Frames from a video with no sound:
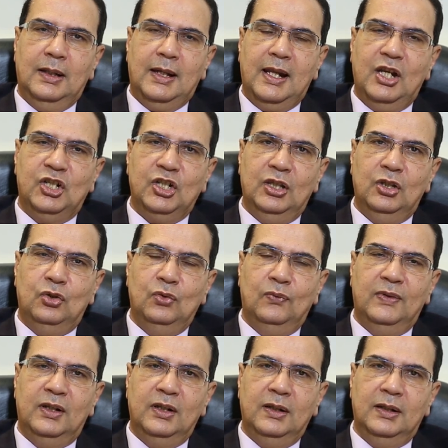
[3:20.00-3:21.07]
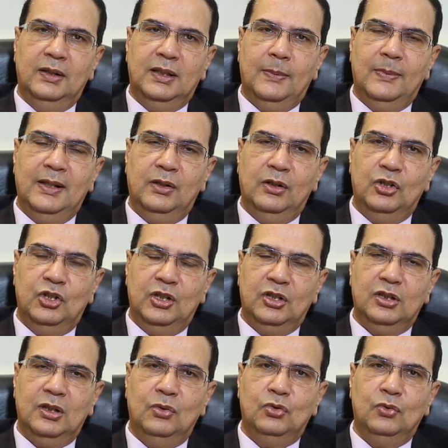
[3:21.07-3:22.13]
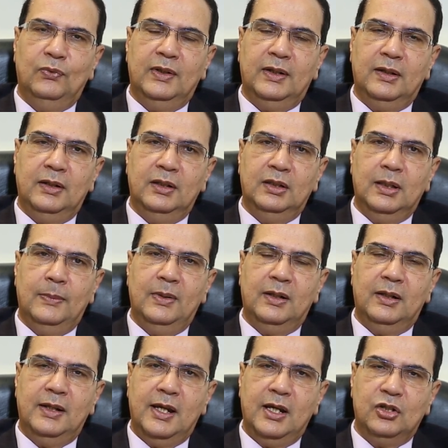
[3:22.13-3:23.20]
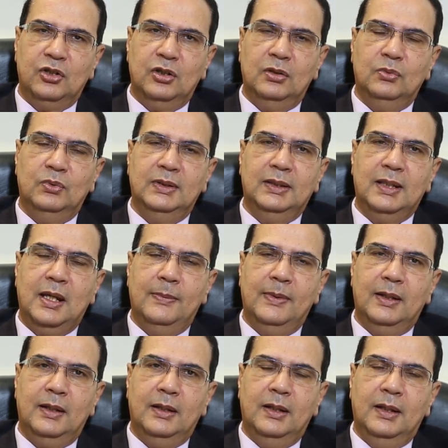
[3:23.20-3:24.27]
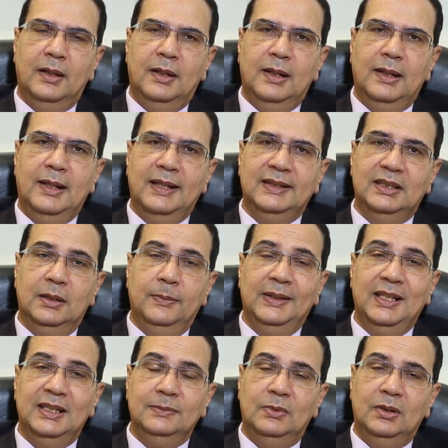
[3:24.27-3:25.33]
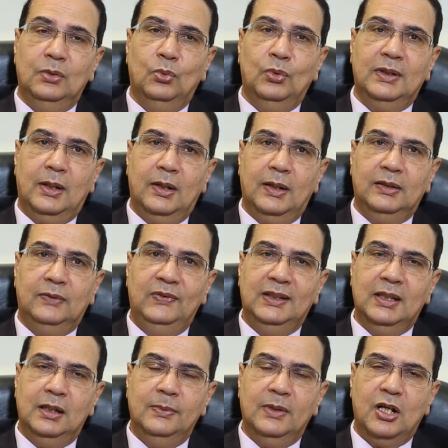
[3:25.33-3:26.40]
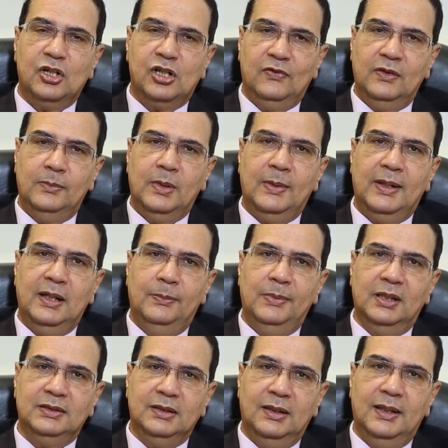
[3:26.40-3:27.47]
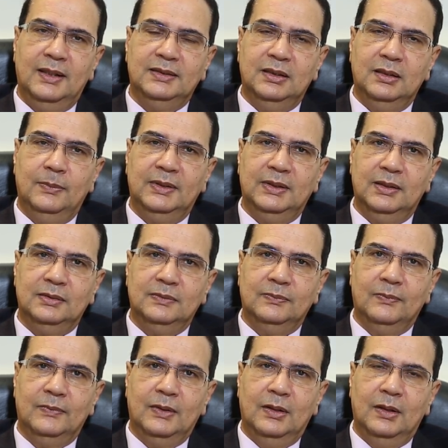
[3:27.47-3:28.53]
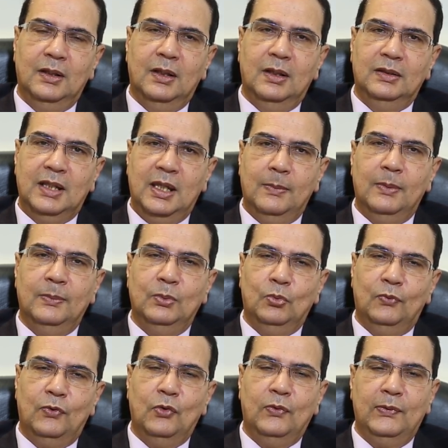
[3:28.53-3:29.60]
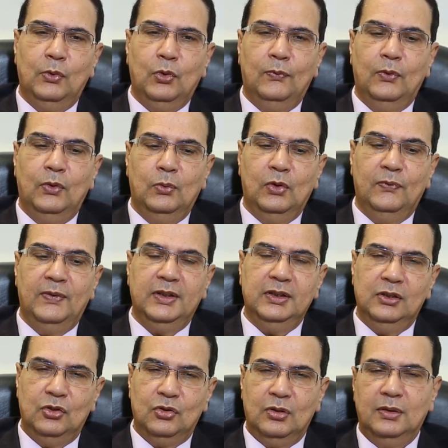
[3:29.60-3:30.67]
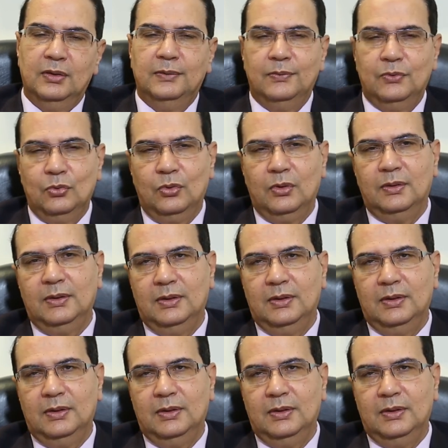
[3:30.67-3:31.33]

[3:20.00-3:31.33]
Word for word: علشان نشوف نتابع الريجكشن ونشوف نتابع الرياكشن ونتابع الاستجماتيزم اللي هو في تقريبا 10% من الحالات بيحصل لها استجماتيزم دايما بموفقين ان شاء الله شكرا